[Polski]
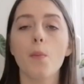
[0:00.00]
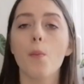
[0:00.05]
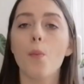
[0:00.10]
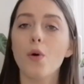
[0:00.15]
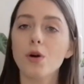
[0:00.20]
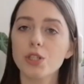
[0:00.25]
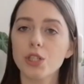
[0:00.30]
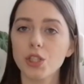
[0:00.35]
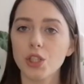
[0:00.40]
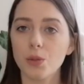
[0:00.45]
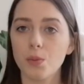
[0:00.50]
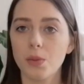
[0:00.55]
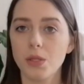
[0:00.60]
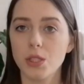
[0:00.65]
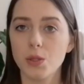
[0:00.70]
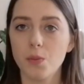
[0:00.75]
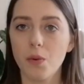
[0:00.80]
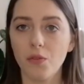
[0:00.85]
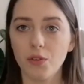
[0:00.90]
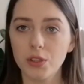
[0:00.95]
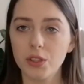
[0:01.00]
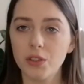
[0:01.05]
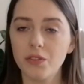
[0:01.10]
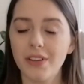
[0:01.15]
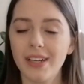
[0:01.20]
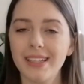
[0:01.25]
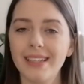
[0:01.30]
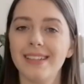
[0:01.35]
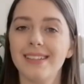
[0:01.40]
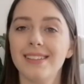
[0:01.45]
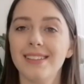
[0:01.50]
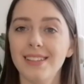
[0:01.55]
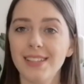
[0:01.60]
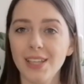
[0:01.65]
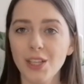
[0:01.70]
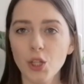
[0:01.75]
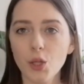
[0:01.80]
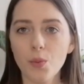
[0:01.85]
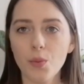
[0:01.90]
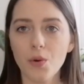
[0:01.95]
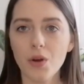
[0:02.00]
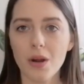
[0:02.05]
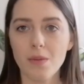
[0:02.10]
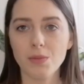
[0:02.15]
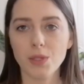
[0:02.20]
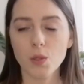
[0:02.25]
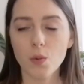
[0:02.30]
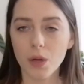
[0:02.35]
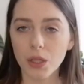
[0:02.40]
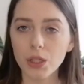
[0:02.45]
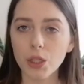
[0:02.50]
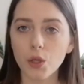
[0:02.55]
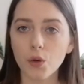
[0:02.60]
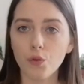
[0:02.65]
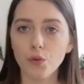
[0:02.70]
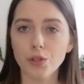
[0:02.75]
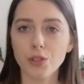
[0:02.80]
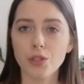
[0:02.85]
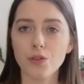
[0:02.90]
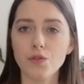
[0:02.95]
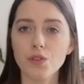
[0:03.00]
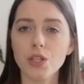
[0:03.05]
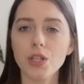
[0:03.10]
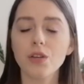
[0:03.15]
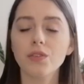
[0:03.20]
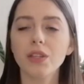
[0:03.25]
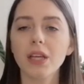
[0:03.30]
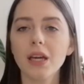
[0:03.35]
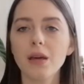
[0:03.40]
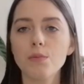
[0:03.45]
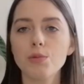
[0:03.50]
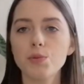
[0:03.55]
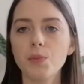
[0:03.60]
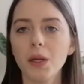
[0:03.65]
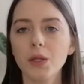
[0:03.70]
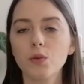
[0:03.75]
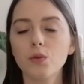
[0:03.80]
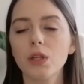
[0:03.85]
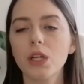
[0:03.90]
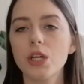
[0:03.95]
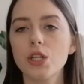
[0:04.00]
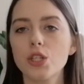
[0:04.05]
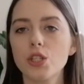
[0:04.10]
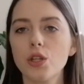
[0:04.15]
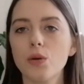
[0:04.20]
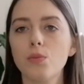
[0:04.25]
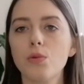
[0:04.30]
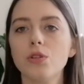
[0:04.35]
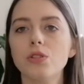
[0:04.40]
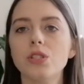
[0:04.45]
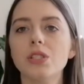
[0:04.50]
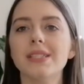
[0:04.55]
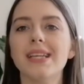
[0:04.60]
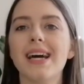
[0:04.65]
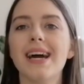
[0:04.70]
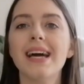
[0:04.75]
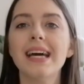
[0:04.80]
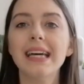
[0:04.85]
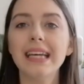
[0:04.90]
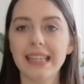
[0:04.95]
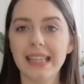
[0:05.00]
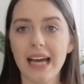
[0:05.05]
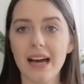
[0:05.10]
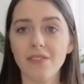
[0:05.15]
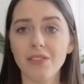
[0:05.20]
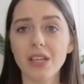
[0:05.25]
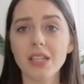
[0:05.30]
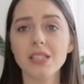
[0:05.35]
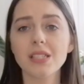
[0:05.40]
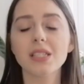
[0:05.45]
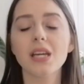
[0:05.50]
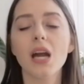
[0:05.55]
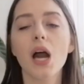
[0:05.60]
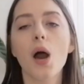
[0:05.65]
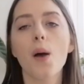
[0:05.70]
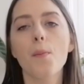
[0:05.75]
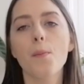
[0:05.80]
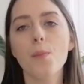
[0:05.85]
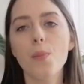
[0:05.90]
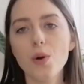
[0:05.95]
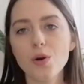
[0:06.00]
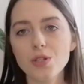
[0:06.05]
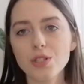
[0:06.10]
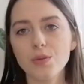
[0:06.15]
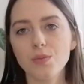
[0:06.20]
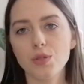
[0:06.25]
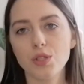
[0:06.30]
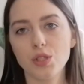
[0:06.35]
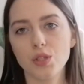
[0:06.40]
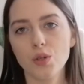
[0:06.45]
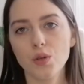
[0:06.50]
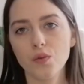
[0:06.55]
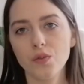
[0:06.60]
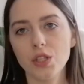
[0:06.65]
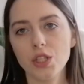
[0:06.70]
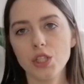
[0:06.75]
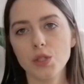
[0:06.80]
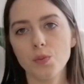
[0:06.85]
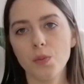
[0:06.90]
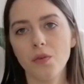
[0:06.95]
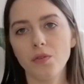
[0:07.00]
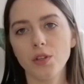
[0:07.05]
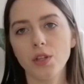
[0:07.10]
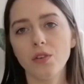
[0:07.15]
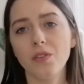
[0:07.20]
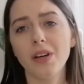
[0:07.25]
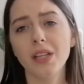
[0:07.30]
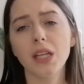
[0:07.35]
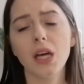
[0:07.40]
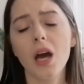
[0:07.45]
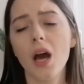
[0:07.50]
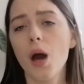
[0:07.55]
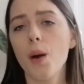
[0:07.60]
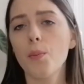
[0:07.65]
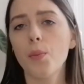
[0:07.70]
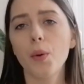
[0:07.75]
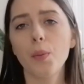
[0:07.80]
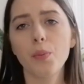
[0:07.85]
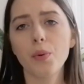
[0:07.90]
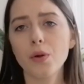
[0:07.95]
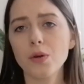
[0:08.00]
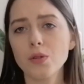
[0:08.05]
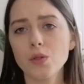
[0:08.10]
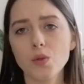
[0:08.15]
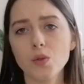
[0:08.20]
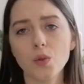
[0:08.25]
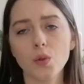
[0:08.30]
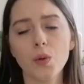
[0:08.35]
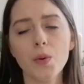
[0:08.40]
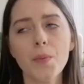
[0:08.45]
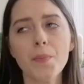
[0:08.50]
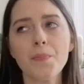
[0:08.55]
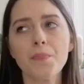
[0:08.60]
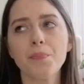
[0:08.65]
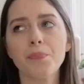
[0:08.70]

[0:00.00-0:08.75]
Może to być spowodowane niedoborem składników odżywczych, w takim przypadku należy tą roślinę nawieść. Może być to również spowodowane po prostu